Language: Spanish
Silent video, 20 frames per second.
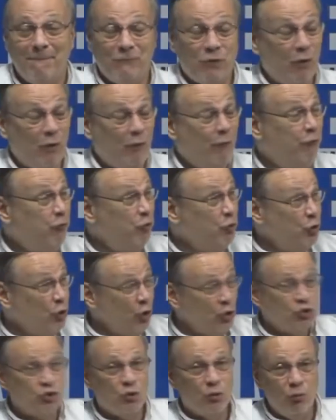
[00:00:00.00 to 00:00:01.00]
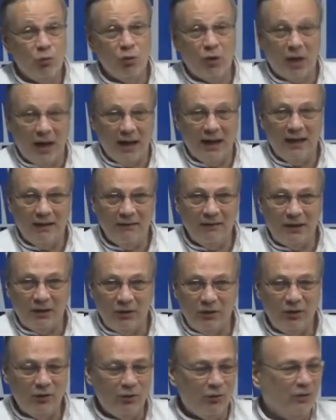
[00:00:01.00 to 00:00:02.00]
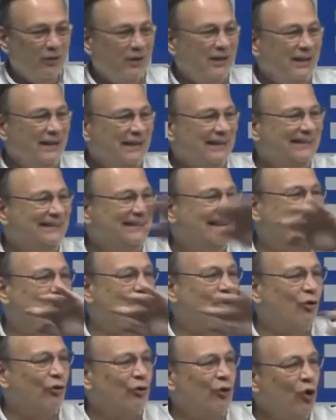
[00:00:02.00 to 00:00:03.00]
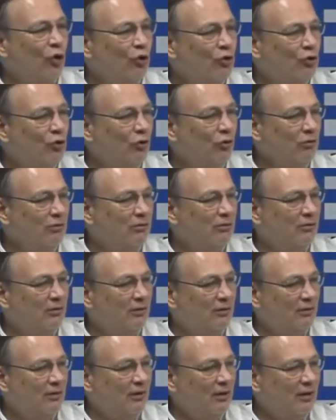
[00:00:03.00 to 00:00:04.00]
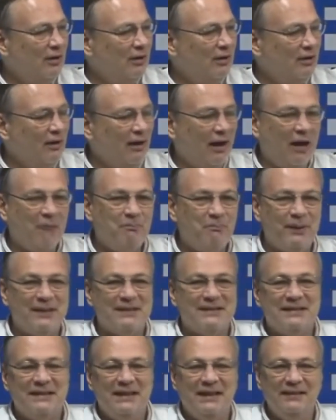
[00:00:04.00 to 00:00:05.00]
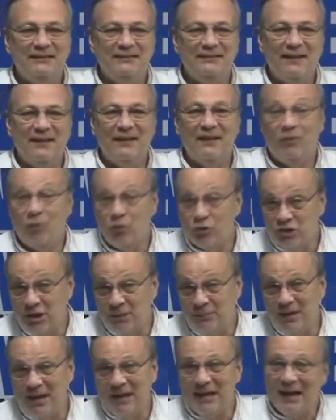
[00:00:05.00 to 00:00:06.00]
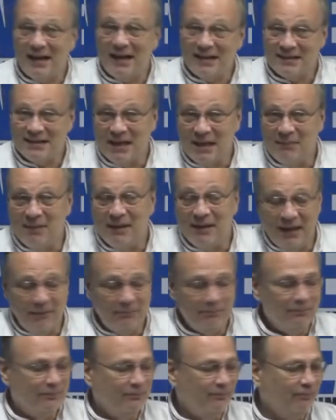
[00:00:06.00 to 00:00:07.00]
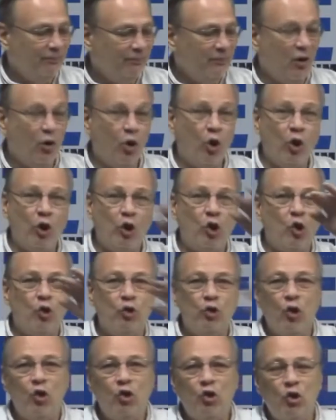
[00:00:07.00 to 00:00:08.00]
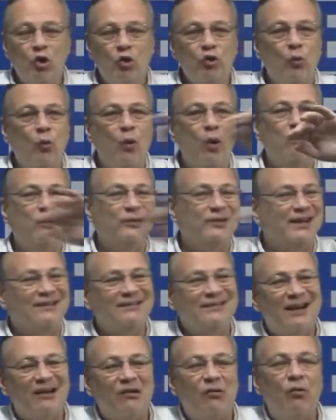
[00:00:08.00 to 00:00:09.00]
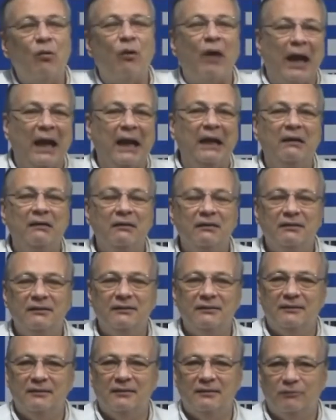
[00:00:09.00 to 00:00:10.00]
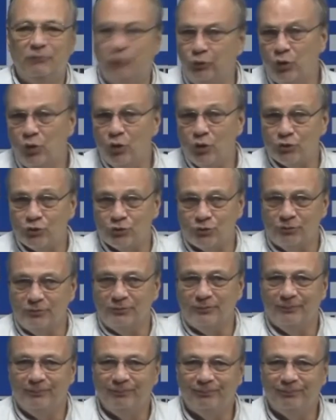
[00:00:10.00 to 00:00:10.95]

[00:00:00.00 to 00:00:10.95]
Entonces, furioso, le vino y dijo, desconozco al presidente del COSEP de allá, que se llama NEP, lo desconozco, no vuelvo a tratar con él. Furioso.